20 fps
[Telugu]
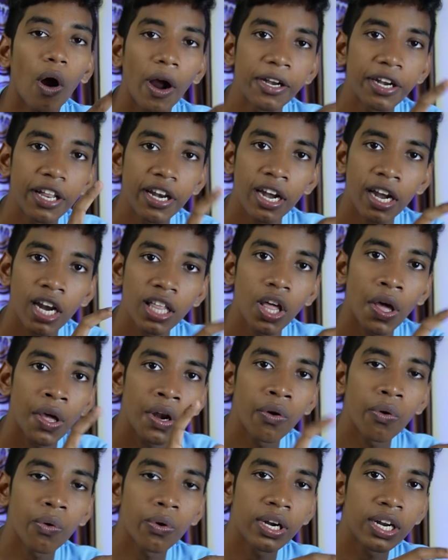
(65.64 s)
పాయింటర్ అన్నది
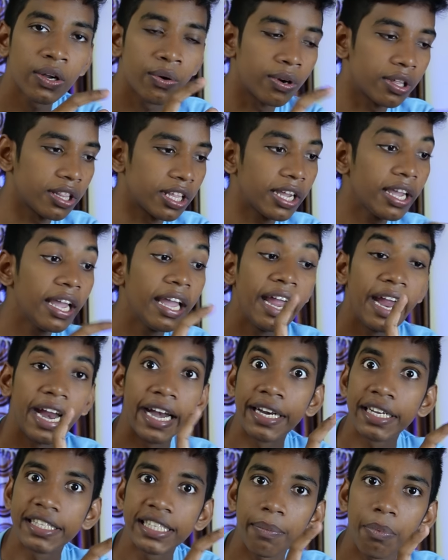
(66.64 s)
ఆన్ అవ్వకుండా ఉంటుంది
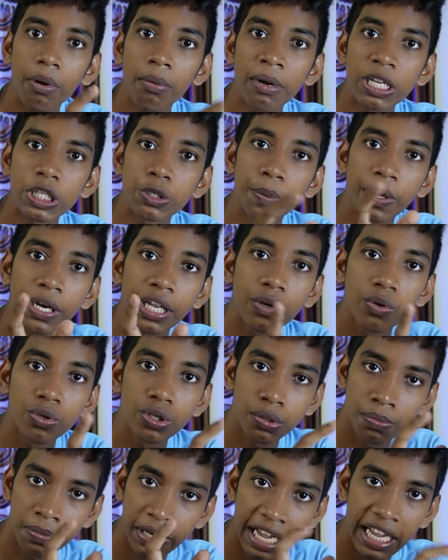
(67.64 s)
అండ్ చెప్పడం మర్చిపోయింది
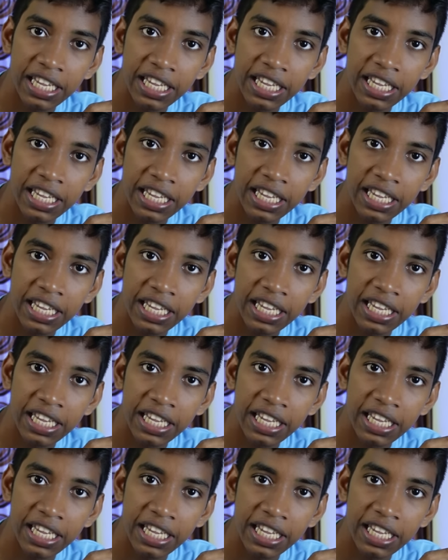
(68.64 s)
కొంచెం